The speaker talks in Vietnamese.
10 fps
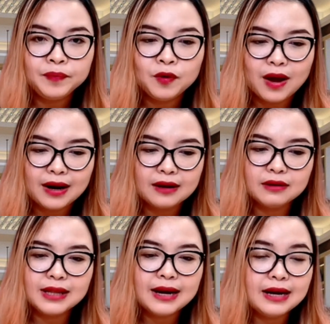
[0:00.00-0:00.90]
hoặc là người
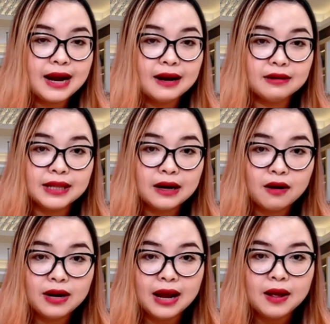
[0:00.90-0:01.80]
ta đi ra người ta
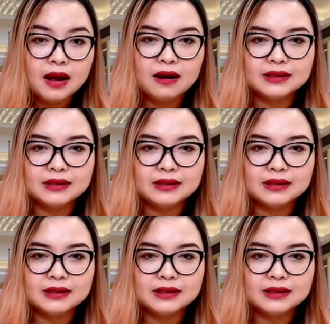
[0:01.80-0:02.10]
nói là à,